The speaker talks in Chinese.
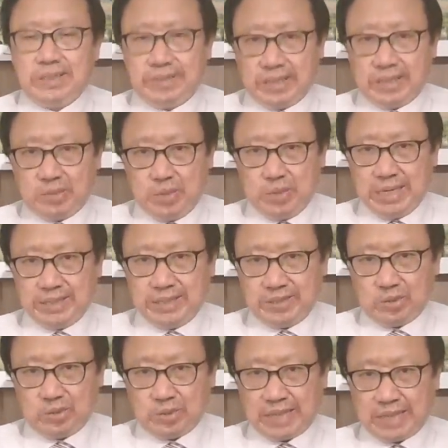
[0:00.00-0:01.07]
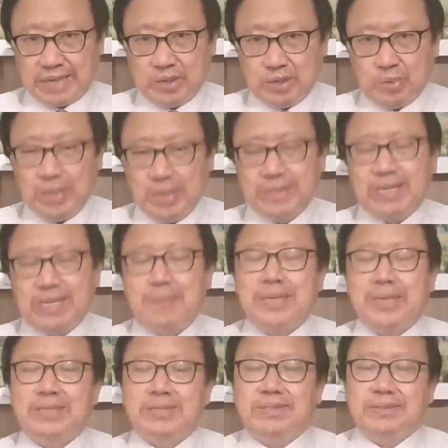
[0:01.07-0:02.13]
这个军呢是说大概有万人的
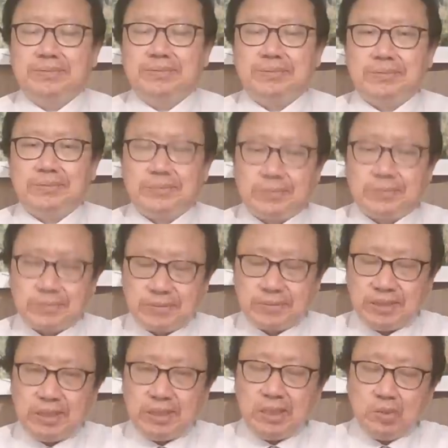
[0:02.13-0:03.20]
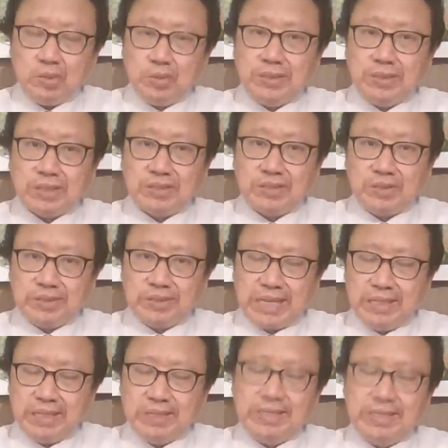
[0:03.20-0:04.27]
编制，最早是由
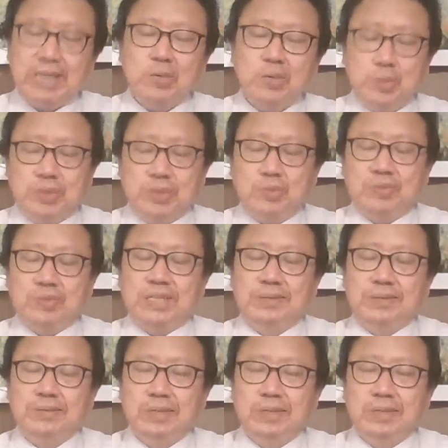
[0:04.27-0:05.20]
三三个旅组成，